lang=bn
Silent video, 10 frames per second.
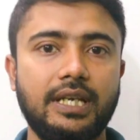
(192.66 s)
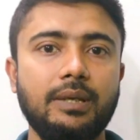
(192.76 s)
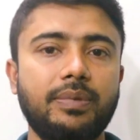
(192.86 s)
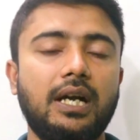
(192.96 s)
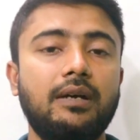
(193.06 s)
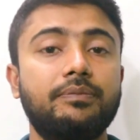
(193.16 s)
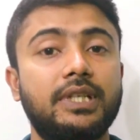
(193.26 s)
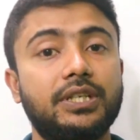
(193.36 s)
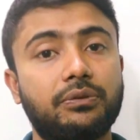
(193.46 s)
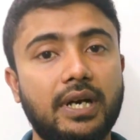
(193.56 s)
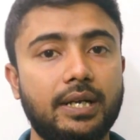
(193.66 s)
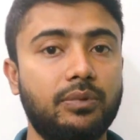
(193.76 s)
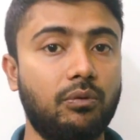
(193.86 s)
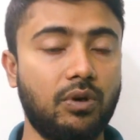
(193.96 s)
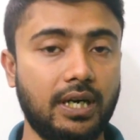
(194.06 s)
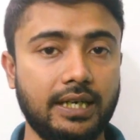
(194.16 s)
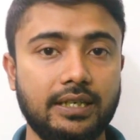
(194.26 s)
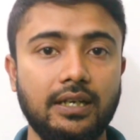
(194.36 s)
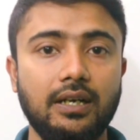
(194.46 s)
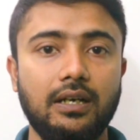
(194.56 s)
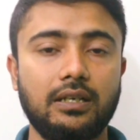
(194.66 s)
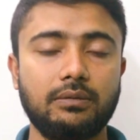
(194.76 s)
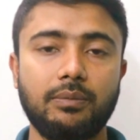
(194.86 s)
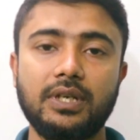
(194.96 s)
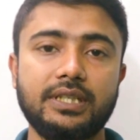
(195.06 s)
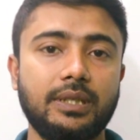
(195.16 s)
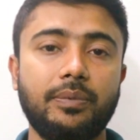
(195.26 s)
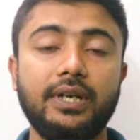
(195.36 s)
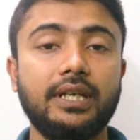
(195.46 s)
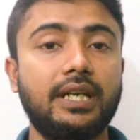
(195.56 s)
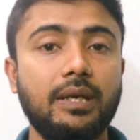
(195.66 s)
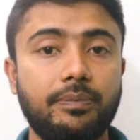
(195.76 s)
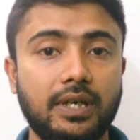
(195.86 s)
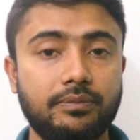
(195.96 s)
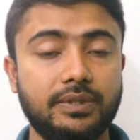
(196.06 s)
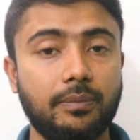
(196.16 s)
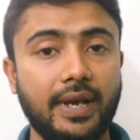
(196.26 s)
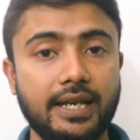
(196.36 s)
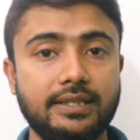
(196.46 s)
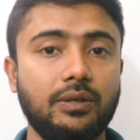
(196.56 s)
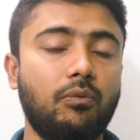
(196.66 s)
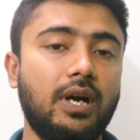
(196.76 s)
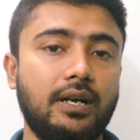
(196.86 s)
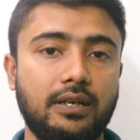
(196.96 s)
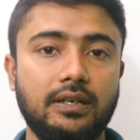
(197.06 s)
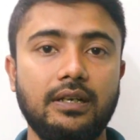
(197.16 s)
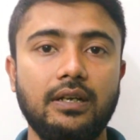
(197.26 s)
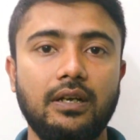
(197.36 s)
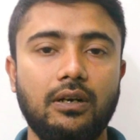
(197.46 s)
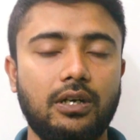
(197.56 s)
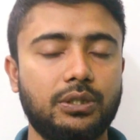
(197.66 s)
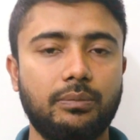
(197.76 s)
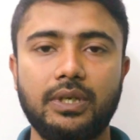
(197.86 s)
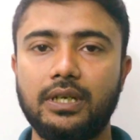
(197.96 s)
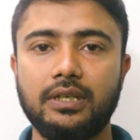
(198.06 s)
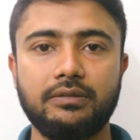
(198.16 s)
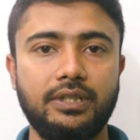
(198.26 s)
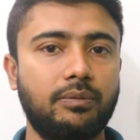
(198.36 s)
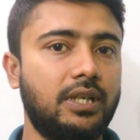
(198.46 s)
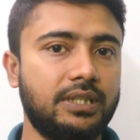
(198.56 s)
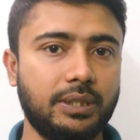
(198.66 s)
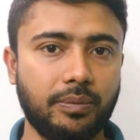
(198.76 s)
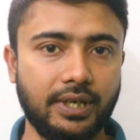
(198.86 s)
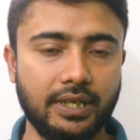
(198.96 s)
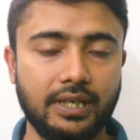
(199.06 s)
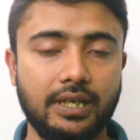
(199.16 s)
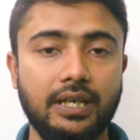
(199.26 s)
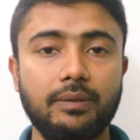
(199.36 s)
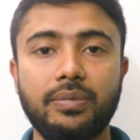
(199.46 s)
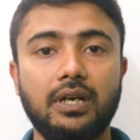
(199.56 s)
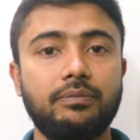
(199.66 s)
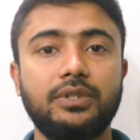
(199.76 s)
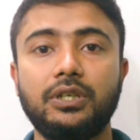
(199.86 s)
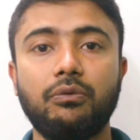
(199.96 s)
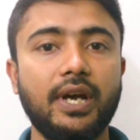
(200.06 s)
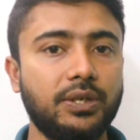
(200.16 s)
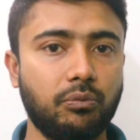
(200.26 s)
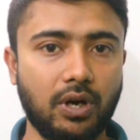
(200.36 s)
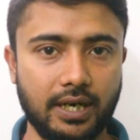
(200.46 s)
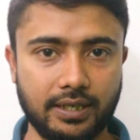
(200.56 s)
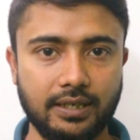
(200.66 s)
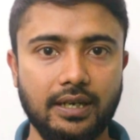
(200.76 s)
কিপ আপ দ্য ইনক্রেডেবল ওয়ার্ক অথবা বলা যেতে পারে কিপ আপ দ্য মেজিং ওয়ার্ক অথবা কি বলা যেতে পারে কিপ আপ দ্য গ্রেট ওয়ার্ক